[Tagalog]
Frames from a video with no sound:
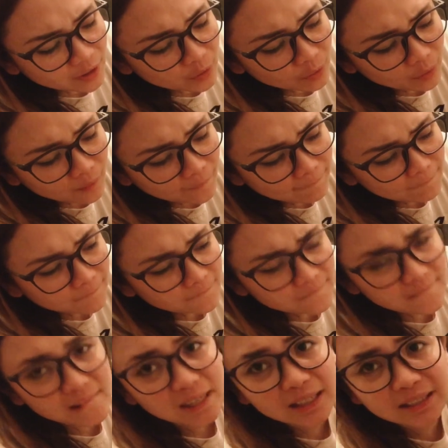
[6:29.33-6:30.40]
akong
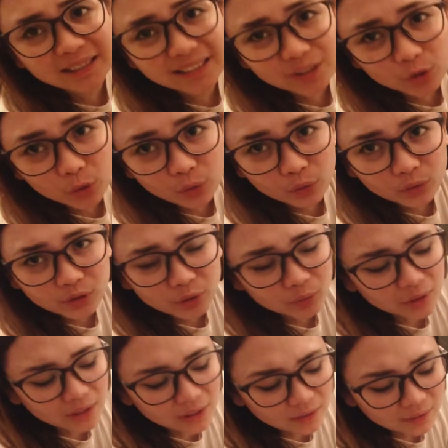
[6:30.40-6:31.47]
ganito na
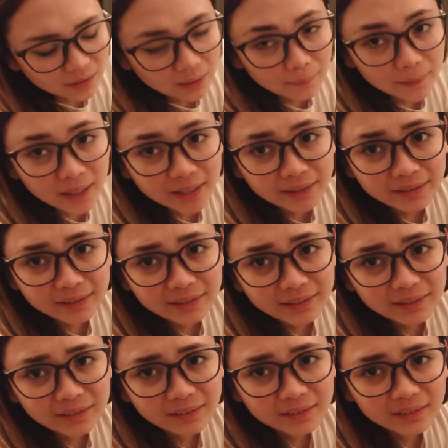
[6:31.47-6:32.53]
walang laman.
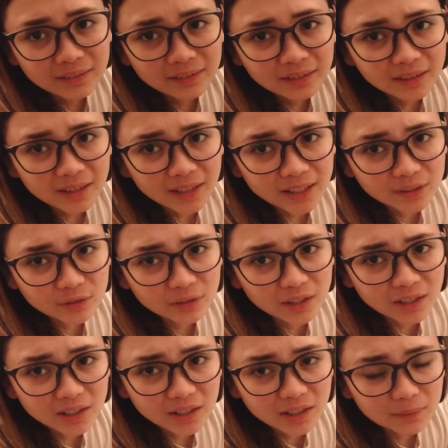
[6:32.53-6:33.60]
Ito
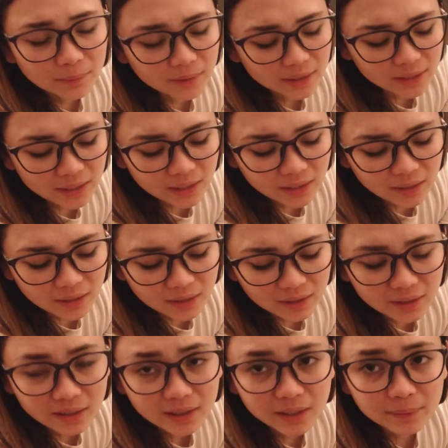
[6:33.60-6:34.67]
lang ang laman niya.
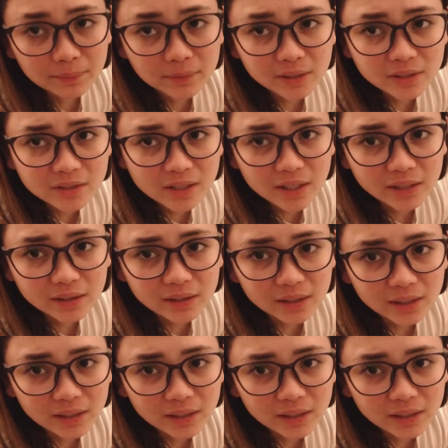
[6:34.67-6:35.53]
Clip ni Gentry.